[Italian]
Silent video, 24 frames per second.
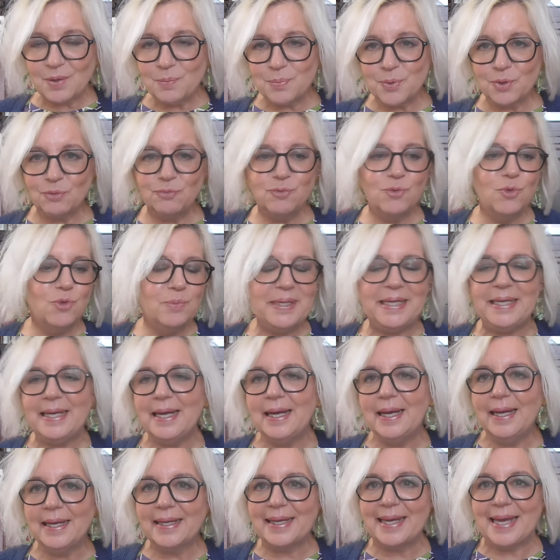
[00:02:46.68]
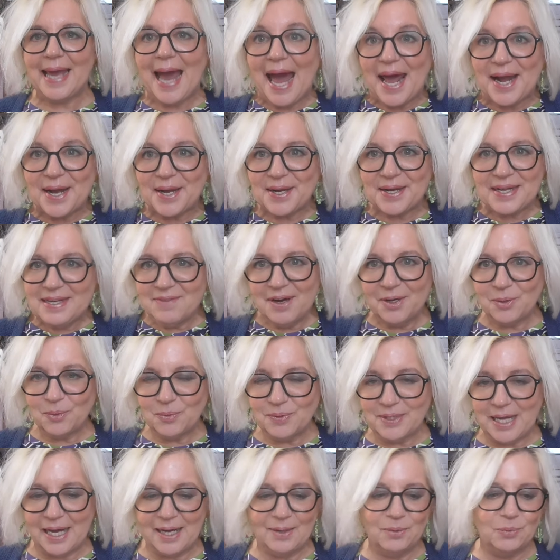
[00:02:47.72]
profumi eh, che arrivano
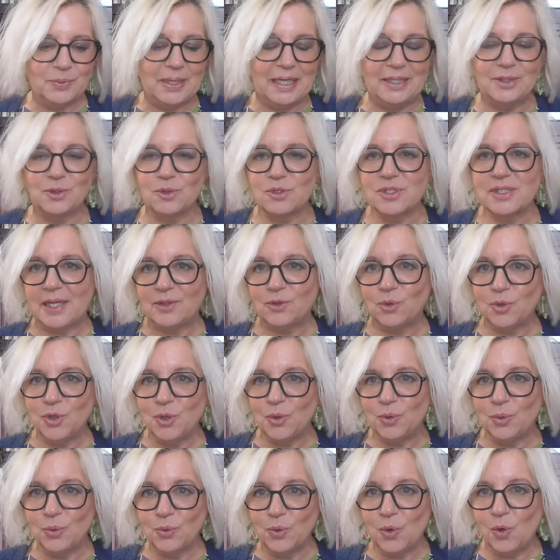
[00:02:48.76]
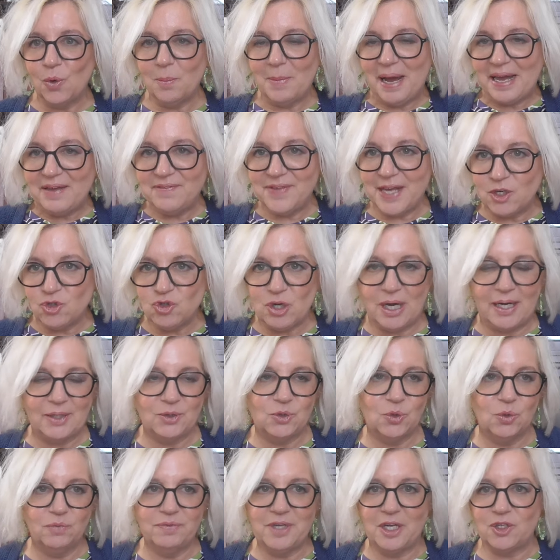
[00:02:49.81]
da un altro stato io non ho mai
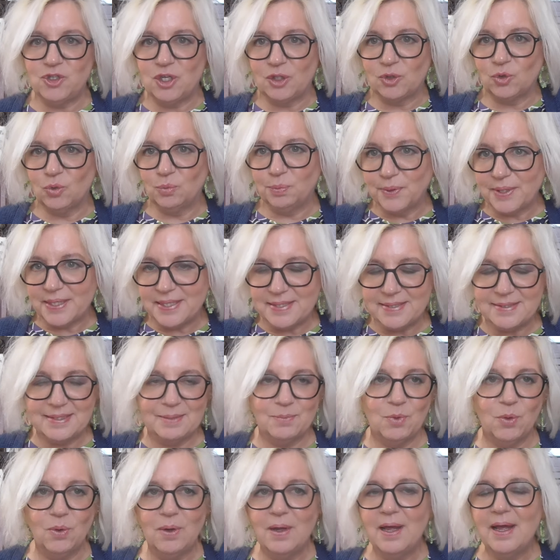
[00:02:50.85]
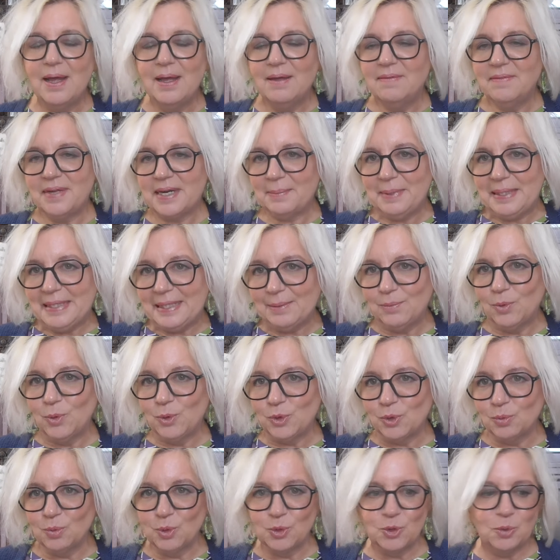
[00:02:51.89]
viaggiato ho viaggiato pochissimo veramente
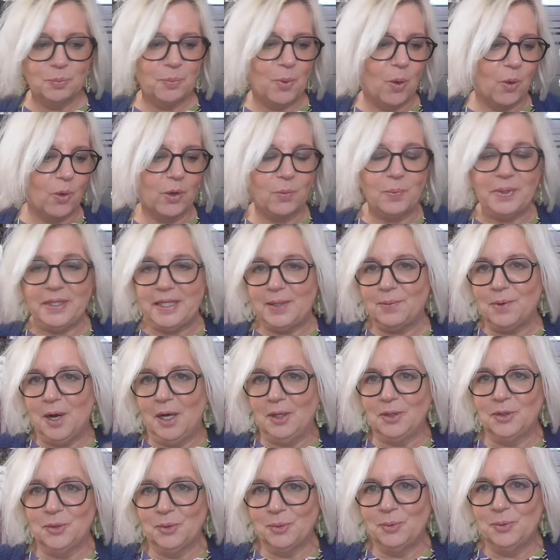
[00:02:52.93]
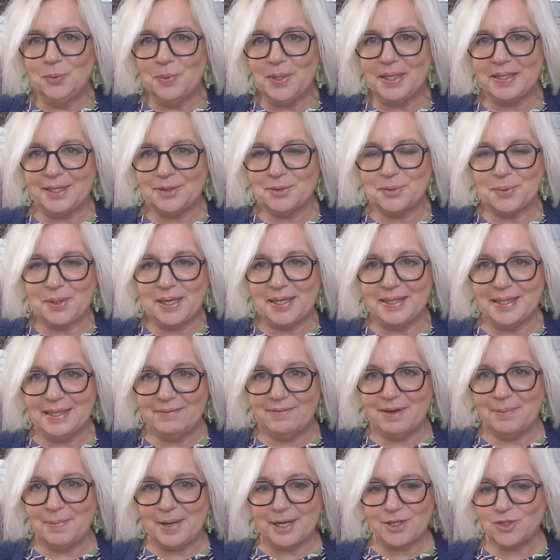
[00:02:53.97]
molto molto poco e quindi quando lui ha detto che
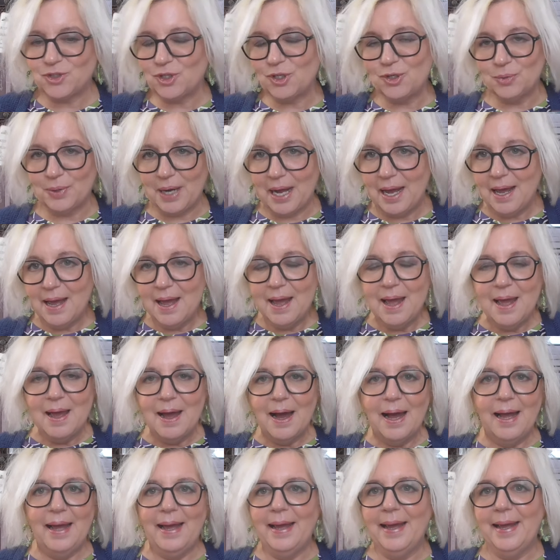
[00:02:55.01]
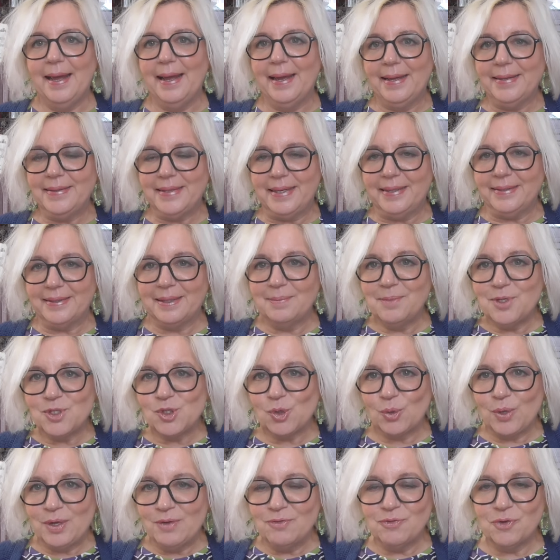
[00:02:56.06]
andava a Barcellona eh, niente mi
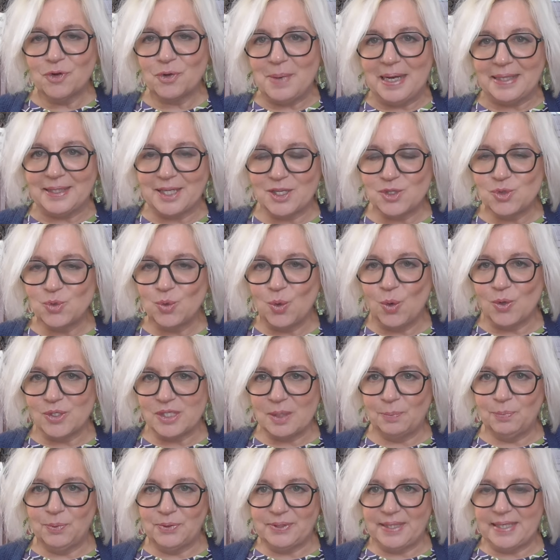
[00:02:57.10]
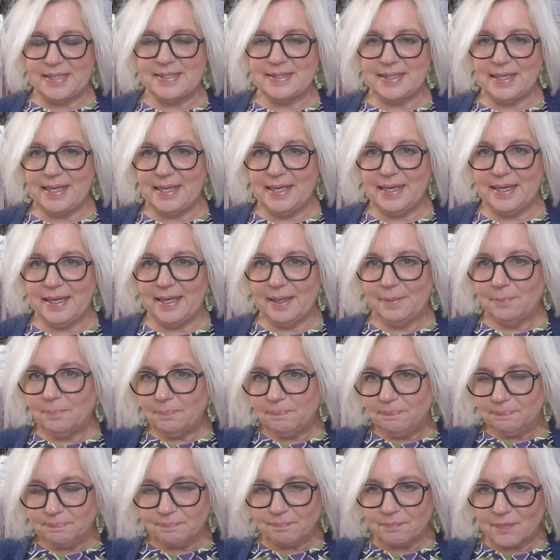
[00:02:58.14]
sono informata su cosa potesse,
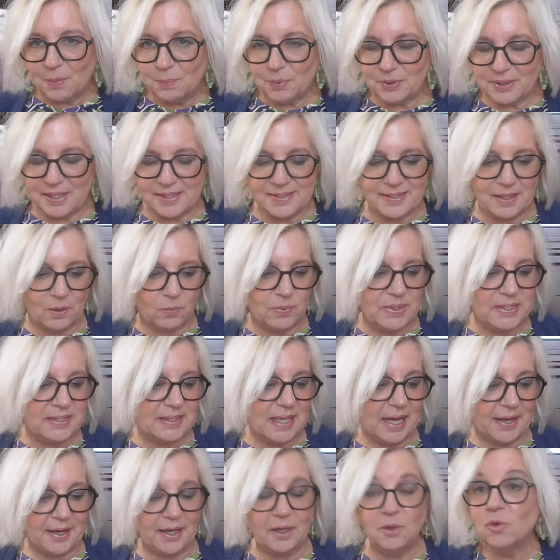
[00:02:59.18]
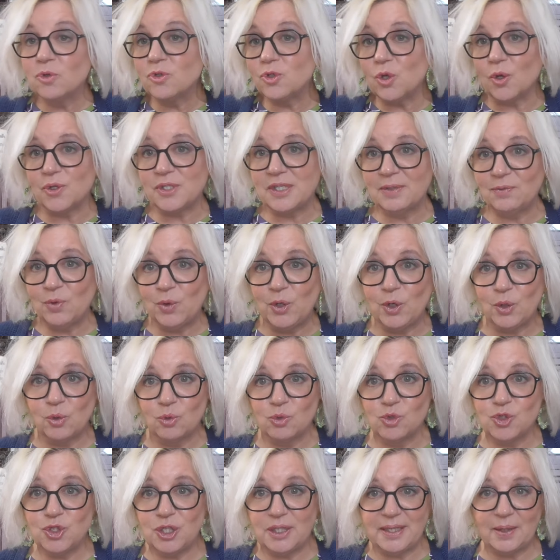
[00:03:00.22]
mm, potesse, acquistare non so se voi
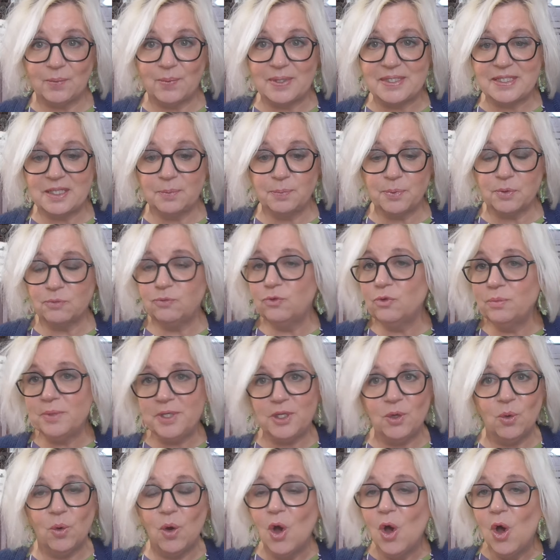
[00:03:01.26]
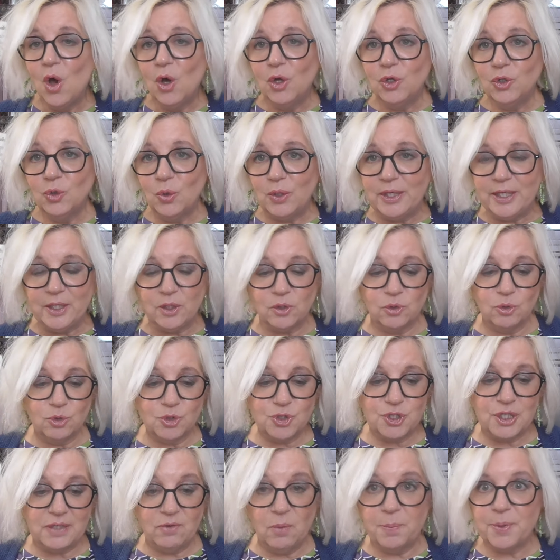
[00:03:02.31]
conoscete questi profumi io non li
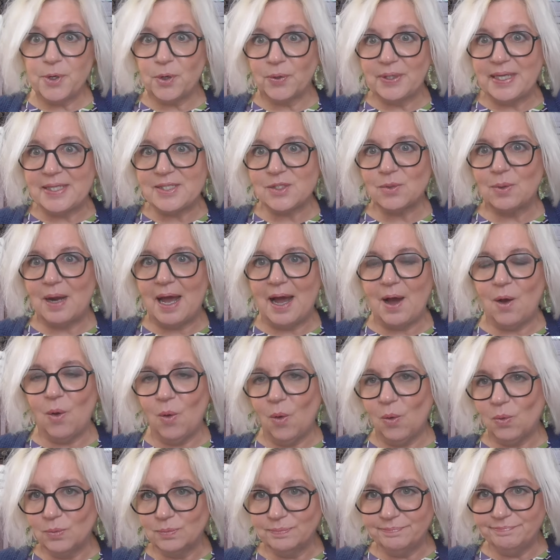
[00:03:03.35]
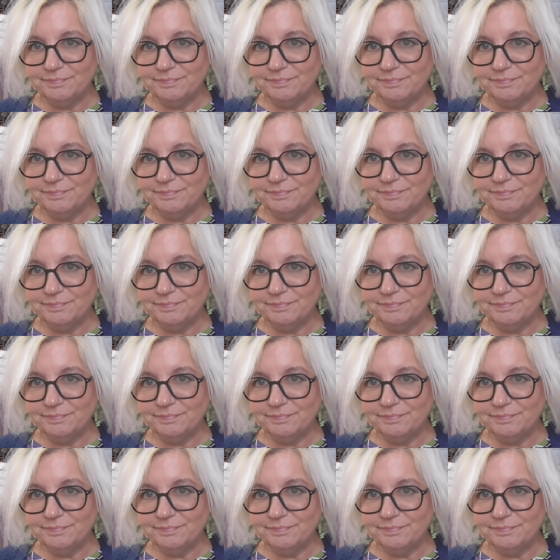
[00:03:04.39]
conoscevo però adesso la ho mh,